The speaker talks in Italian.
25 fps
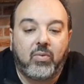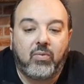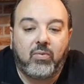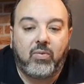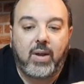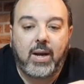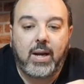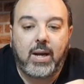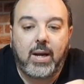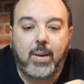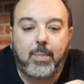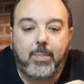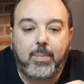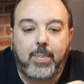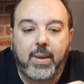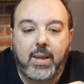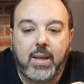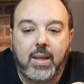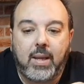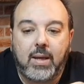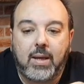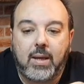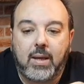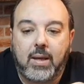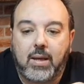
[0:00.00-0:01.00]
vale la
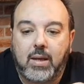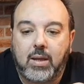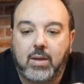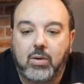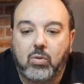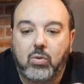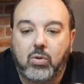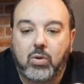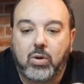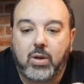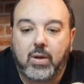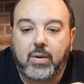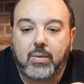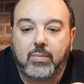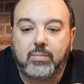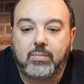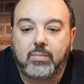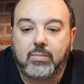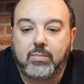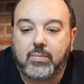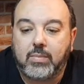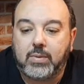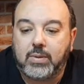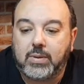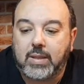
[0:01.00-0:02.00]
pena allora
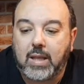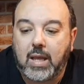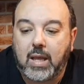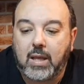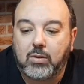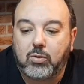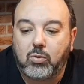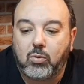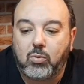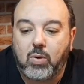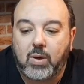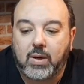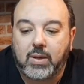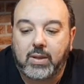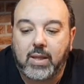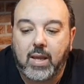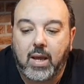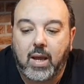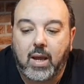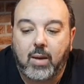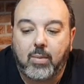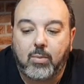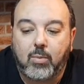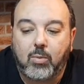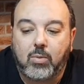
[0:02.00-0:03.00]
intanto
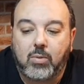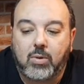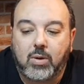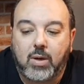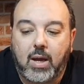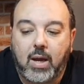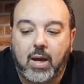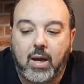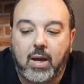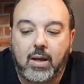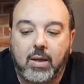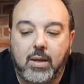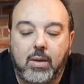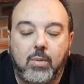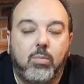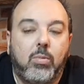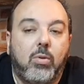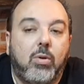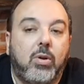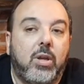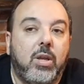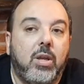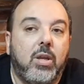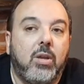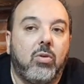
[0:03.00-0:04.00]
guardiamo ha il
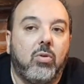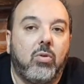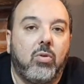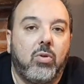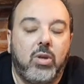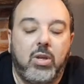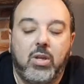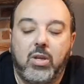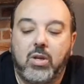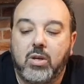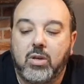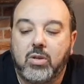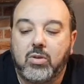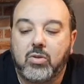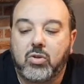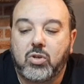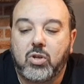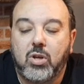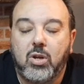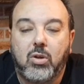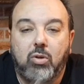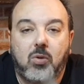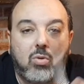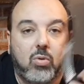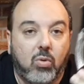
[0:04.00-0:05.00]
buchino in
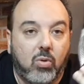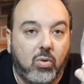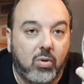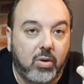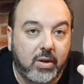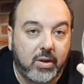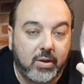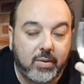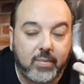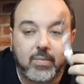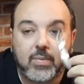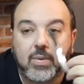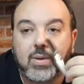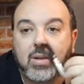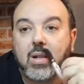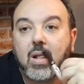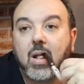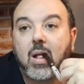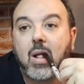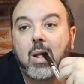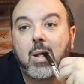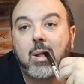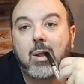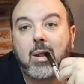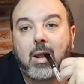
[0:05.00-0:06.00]
silicone
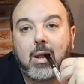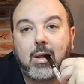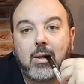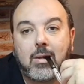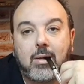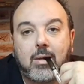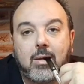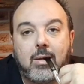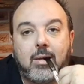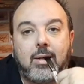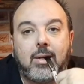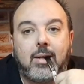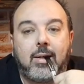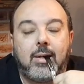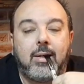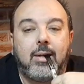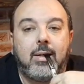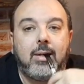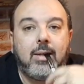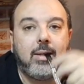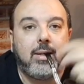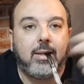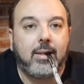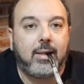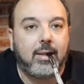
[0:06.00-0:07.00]
al
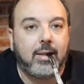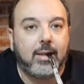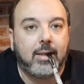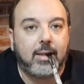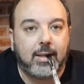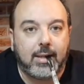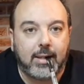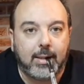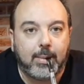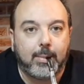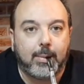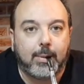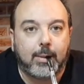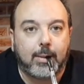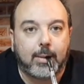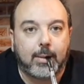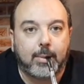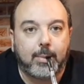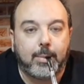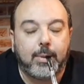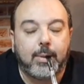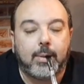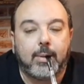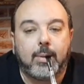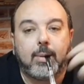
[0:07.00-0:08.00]
dente è
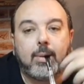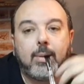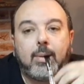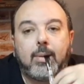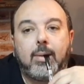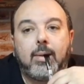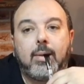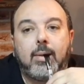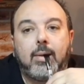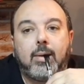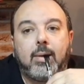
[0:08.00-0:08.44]
morbido